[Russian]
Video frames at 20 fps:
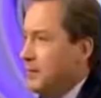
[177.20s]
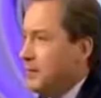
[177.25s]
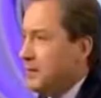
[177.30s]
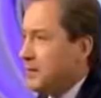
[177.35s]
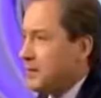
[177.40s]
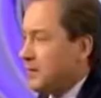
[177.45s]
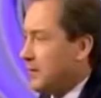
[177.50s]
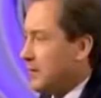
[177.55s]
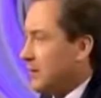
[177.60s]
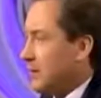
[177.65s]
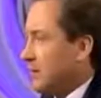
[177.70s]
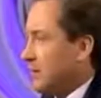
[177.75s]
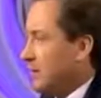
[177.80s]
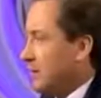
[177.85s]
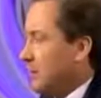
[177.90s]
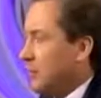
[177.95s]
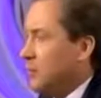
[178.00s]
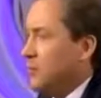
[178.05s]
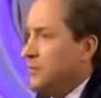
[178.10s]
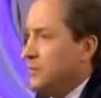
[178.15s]
бизнеса
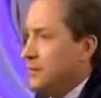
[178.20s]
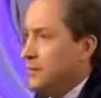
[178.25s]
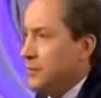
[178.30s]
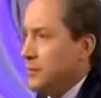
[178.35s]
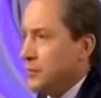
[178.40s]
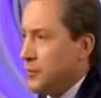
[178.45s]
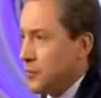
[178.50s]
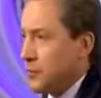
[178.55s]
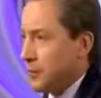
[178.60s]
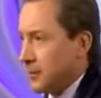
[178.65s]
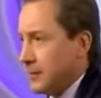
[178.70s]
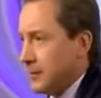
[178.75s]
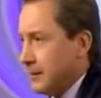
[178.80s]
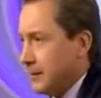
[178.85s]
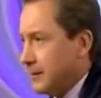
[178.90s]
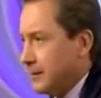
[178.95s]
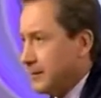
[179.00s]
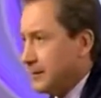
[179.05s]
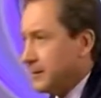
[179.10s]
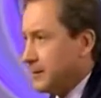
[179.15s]
волков-одиночек
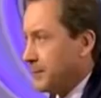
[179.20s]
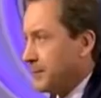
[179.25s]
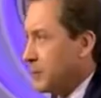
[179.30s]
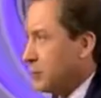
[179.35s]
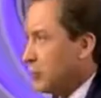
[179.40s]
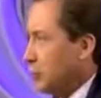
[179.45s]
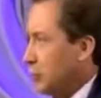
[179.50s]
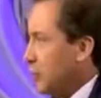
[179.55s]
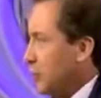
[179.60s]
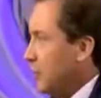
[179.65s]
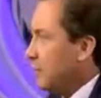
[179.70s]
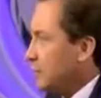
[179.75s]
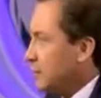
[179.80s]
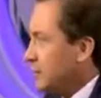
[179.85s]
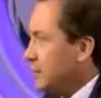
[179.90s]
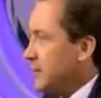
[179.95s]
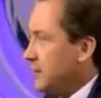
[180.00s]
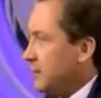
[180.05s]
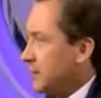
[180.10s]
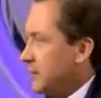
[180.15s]
кто кого
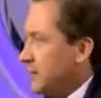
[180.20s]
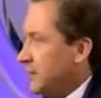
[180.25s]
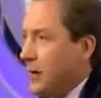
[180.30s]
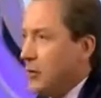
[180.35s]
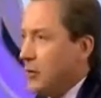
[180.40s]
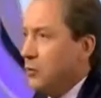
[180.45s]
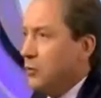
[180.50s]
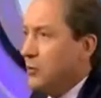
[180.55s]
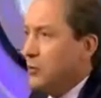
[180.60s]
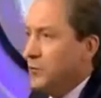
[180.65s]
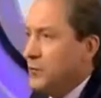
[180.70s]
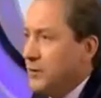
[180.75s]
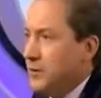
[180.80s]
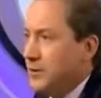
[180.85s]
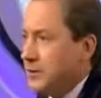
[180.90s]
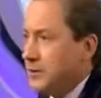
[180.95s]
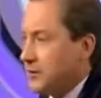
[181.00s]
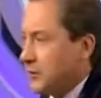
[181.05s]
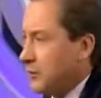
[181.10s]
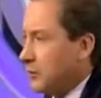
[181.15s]
съест, или акулы
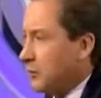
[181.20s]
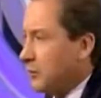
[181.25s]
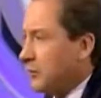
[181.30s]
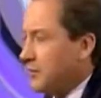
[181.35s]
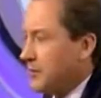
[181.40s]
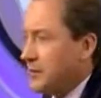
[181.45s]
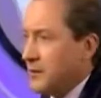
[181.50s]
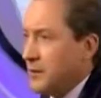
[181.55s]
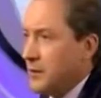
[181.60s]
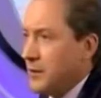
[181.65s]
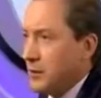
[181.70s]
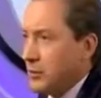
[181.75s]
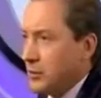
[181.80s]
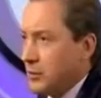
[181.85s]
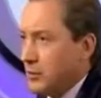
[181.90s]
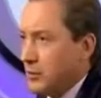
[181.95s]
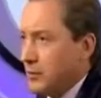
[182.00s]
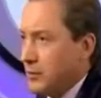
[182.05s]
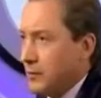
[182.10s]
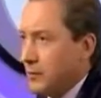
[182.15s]
бизнеса, которые съедают
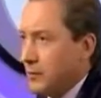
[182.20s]
друг